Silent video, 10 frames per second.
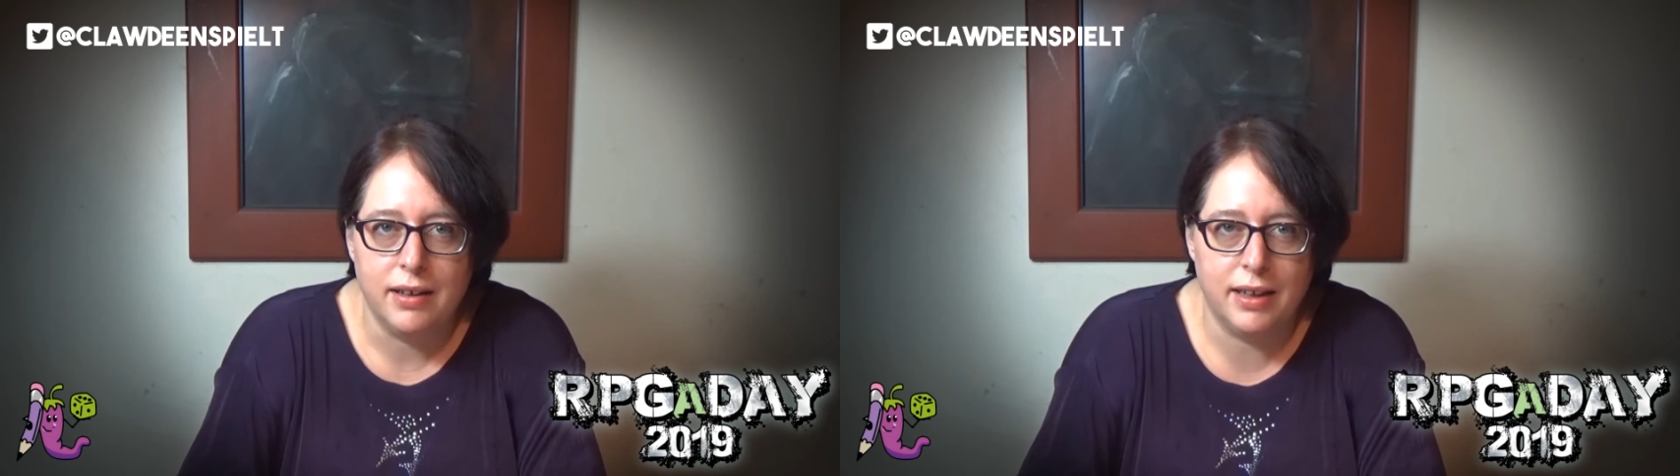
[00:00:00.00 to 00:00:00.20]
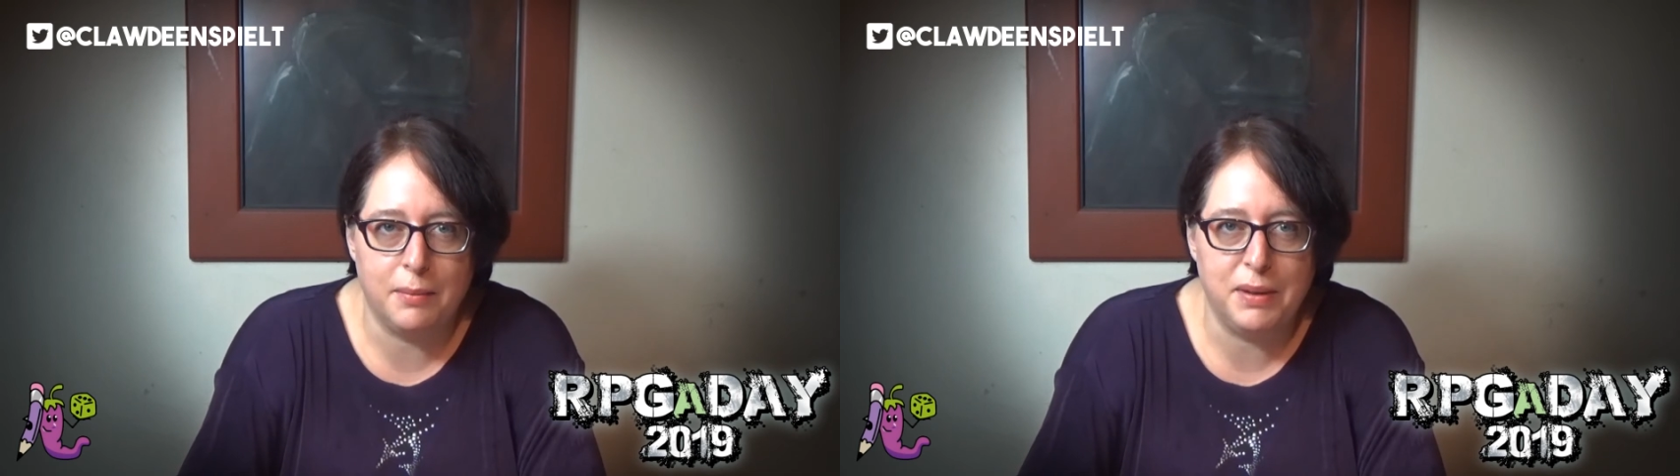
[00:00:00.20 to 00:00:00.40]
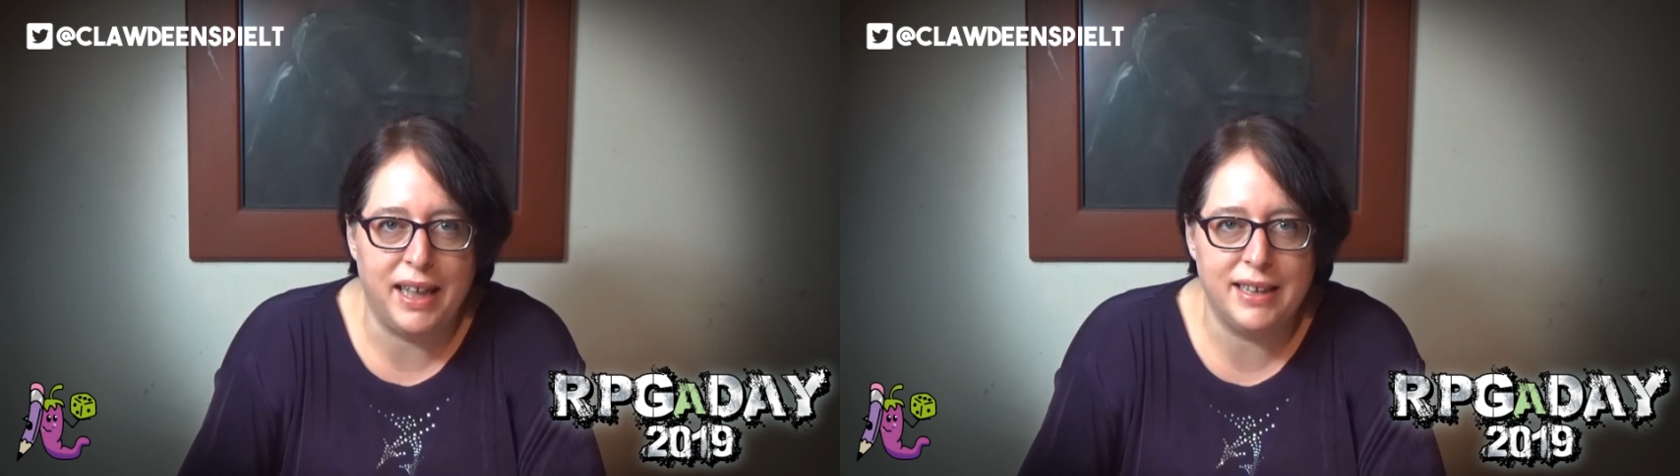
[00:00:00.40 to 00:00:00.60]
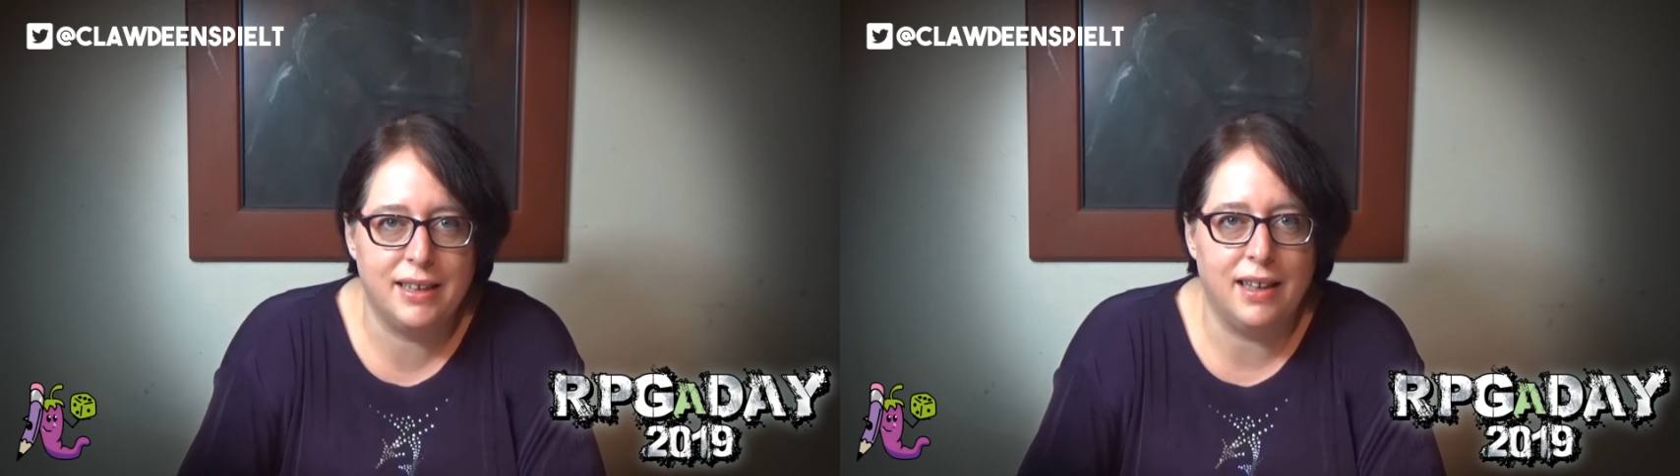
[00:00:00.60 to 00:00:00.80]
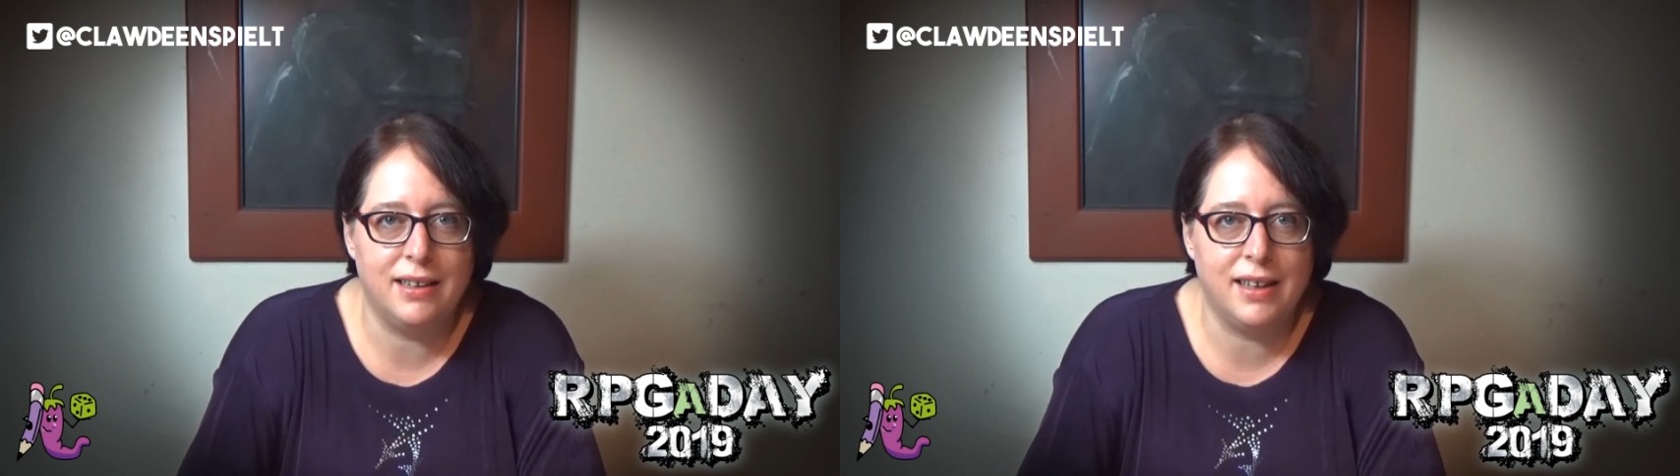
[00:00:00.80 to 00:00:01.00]
ich habe die
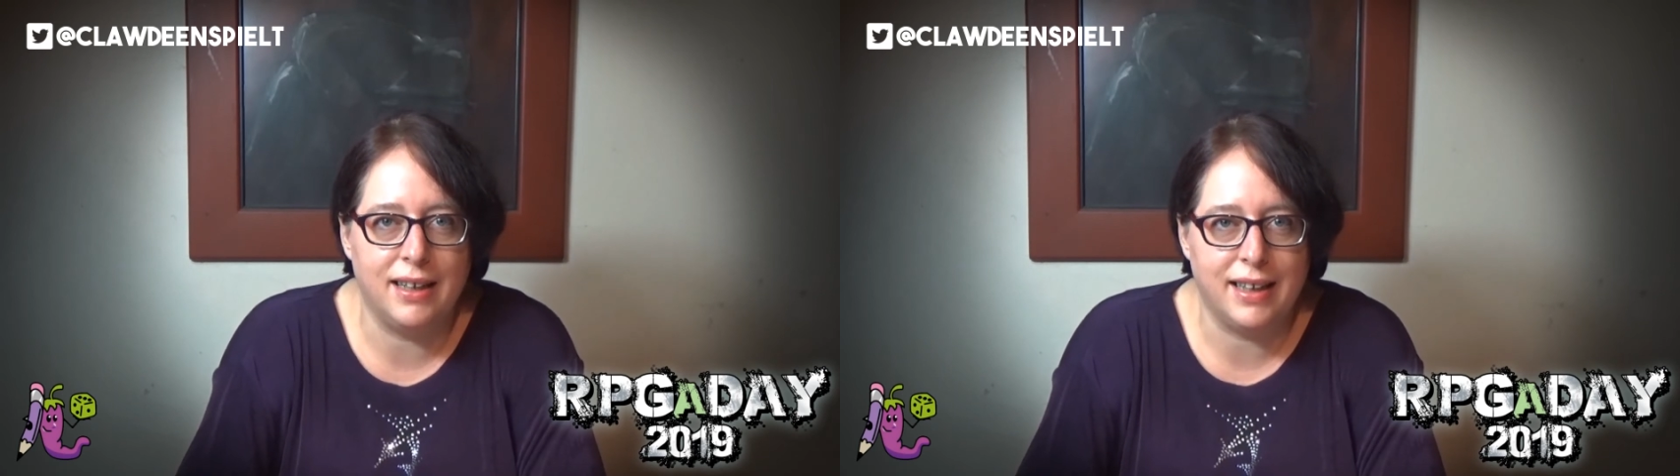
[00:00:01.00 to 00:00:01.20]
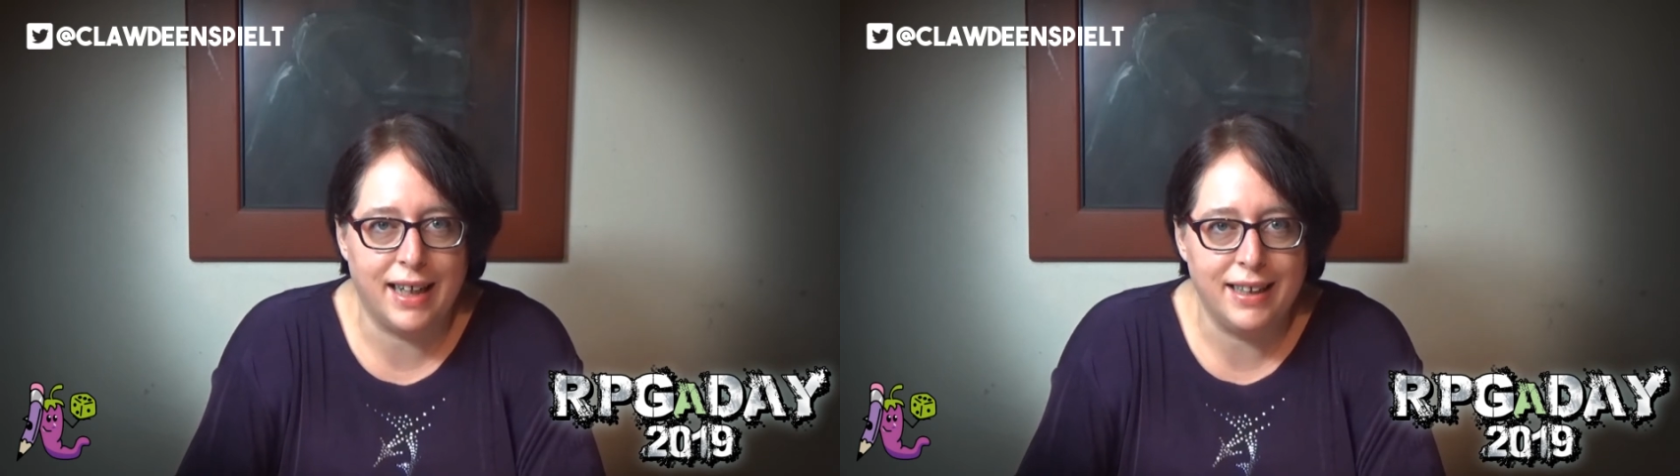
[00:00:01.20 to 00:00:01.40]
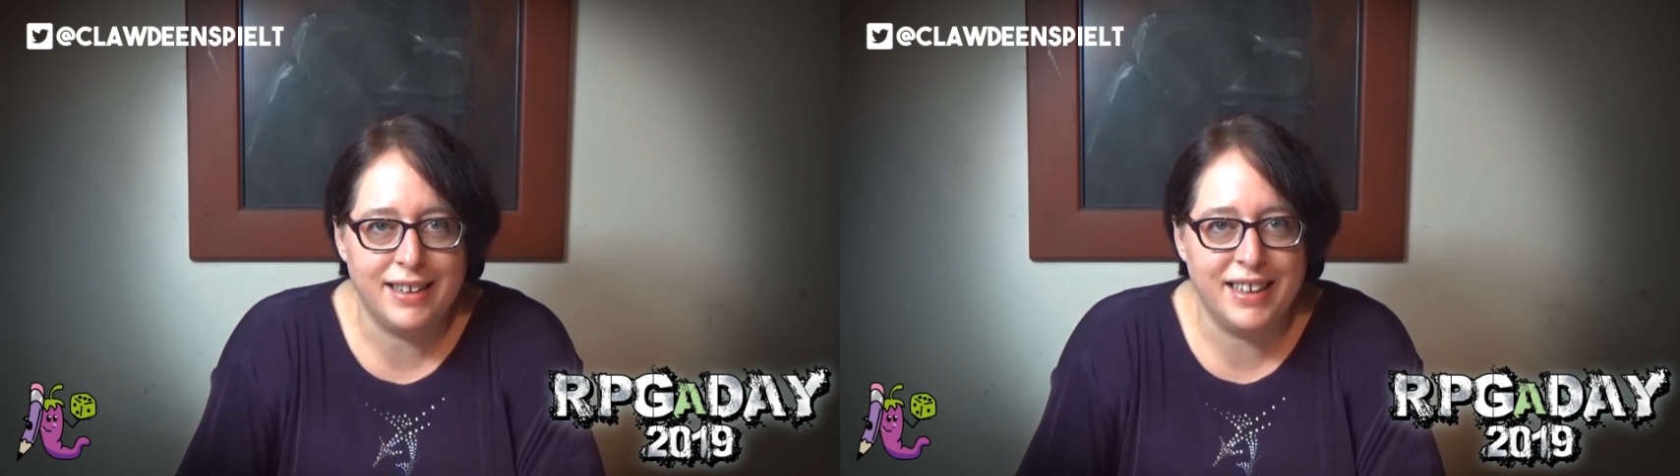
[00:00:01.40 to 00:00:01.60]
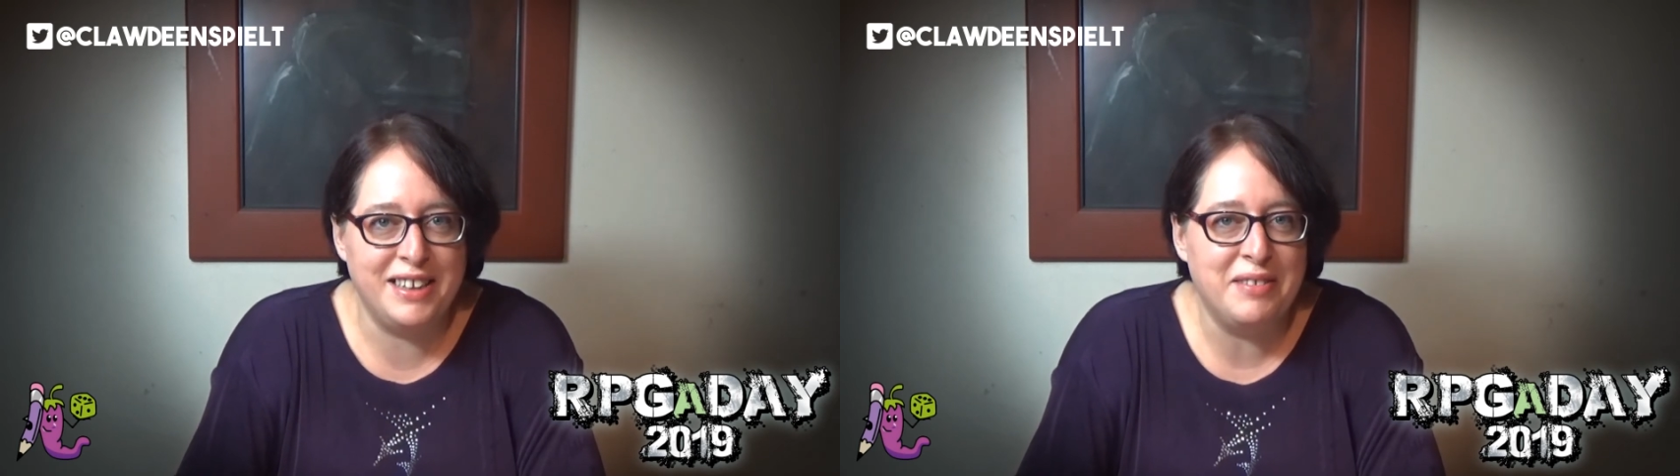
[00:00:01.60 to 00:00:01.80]
Einzigartigkeit erkannt,